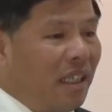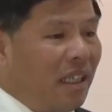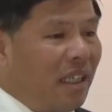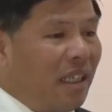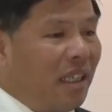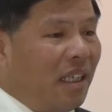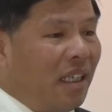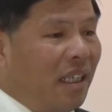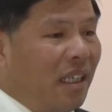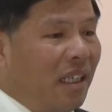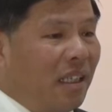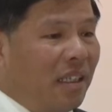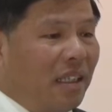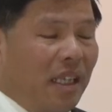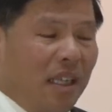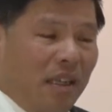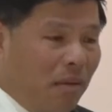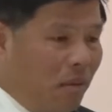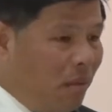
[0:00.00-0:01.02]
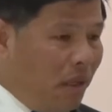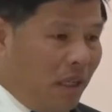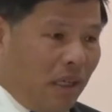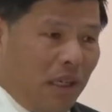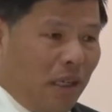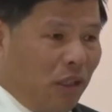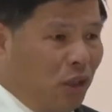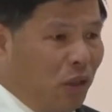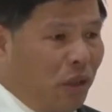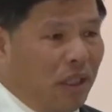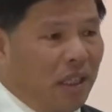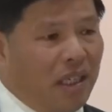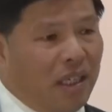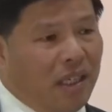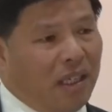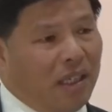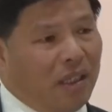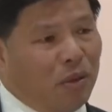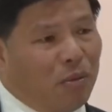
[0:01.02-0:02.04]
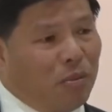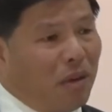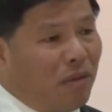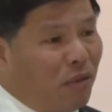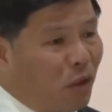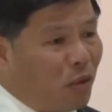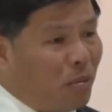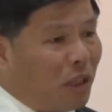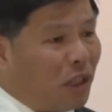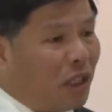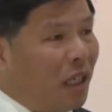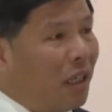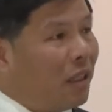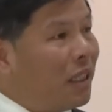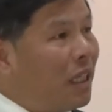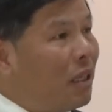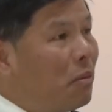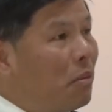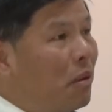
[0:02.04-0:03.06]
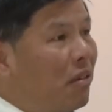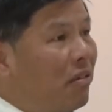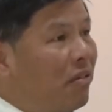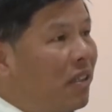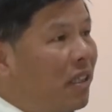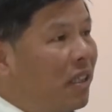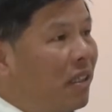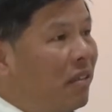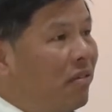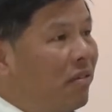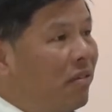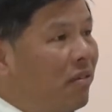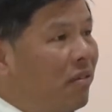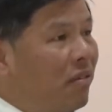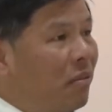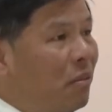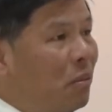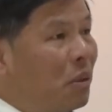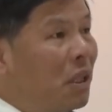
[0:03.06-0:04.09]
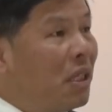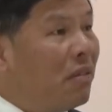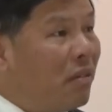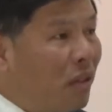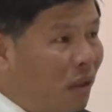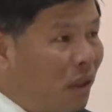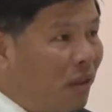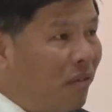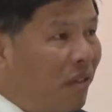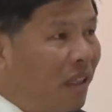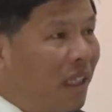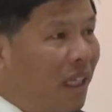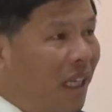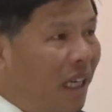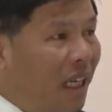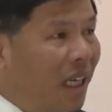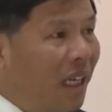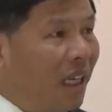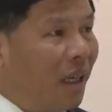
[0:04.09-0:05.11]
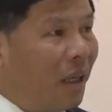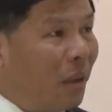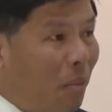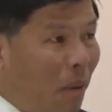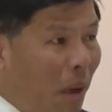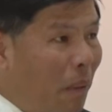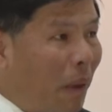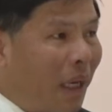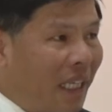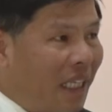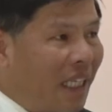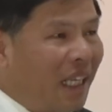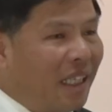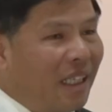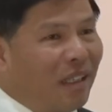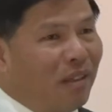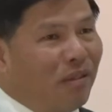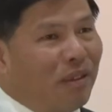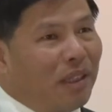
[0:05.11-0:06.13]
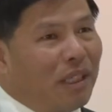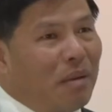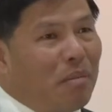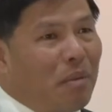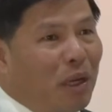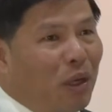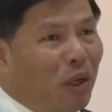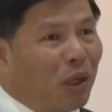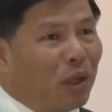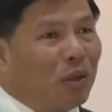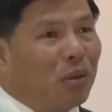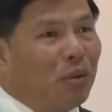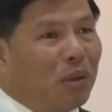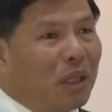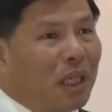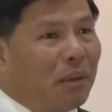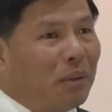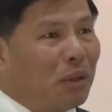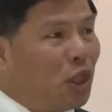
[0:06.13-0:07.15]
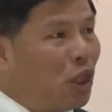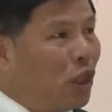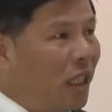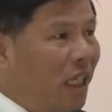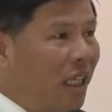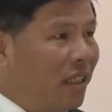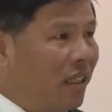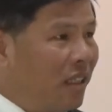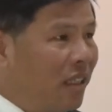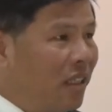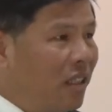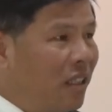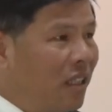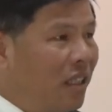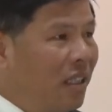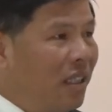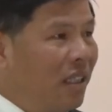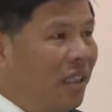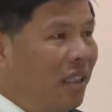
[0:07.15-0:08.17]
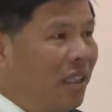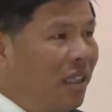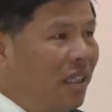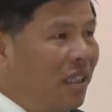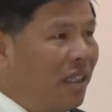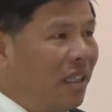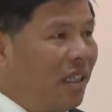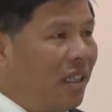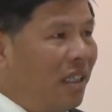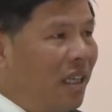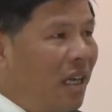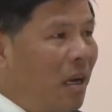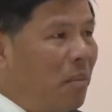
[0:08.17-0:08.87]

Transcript: é, têm, acho que, de uma forma geral, têm uma vi, um nível de vida, uma qualidade de vida melhor do que os chineses. É,